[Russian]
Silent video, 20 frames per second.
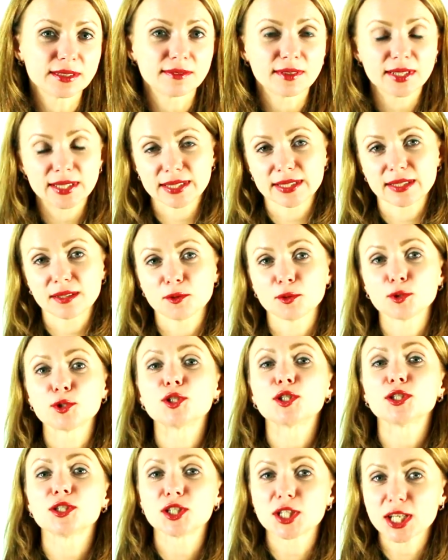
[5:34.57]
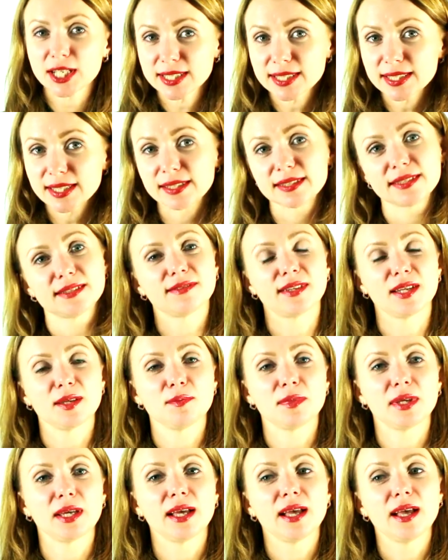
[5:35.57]
вас очень часто
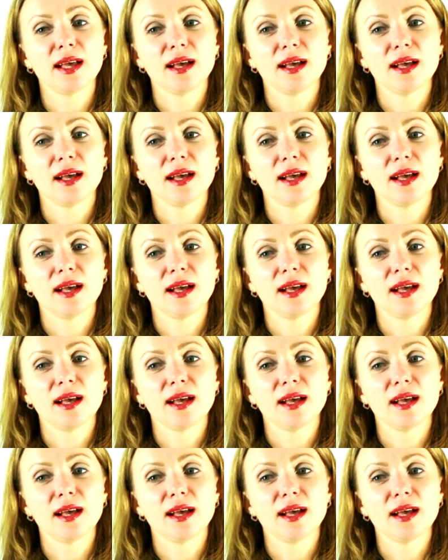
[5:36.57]
своими